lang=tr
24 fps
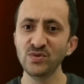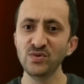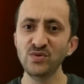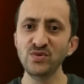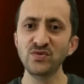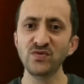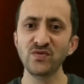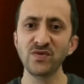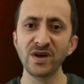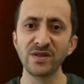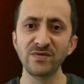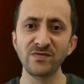
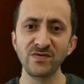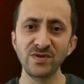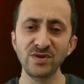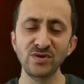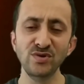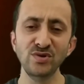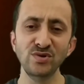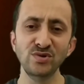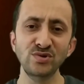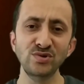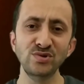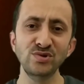lütfen
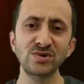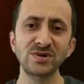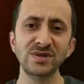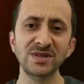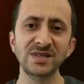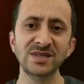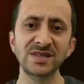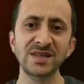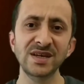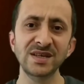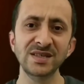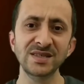videoyu düzgün
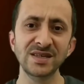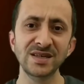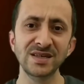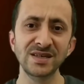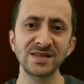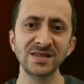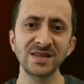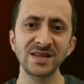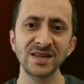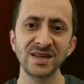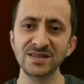izlerseniz